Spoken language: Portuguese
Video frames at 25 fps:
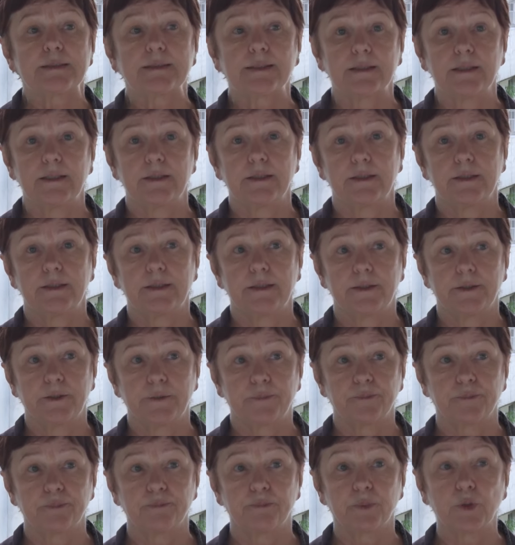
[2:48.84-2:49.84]
eh,
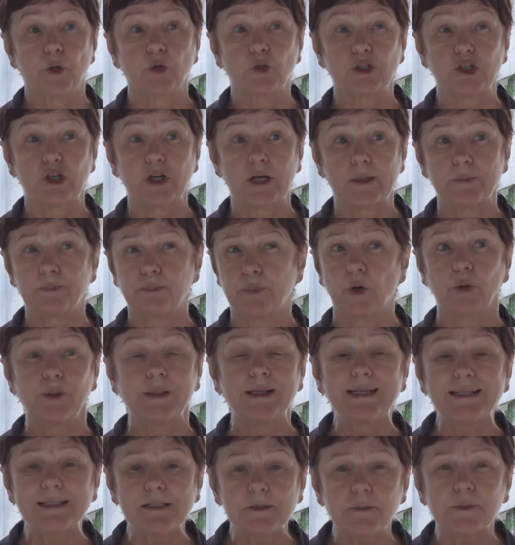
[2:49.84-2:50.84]
projetos,
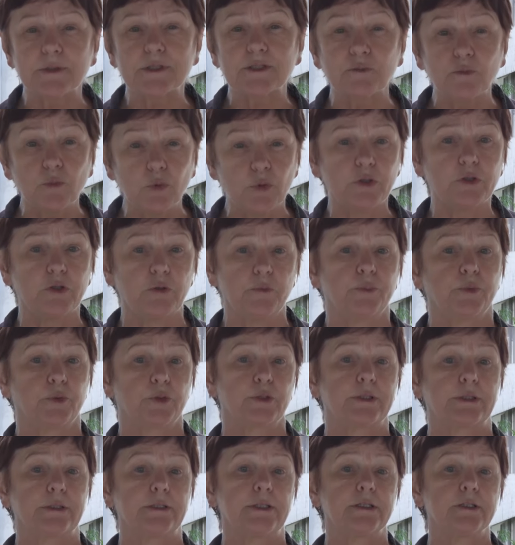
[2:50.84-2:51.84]
programas muito
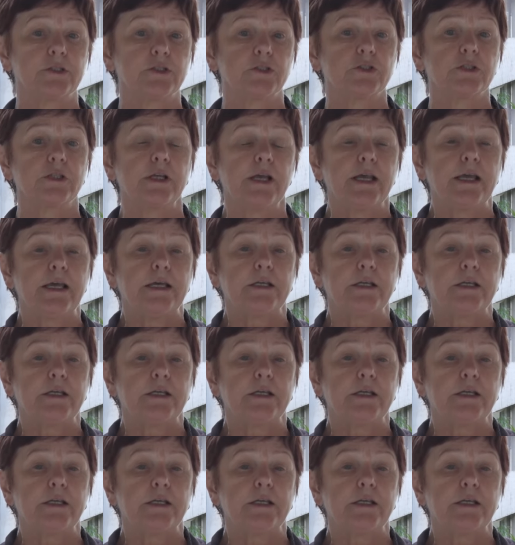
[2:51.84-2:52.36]
importantes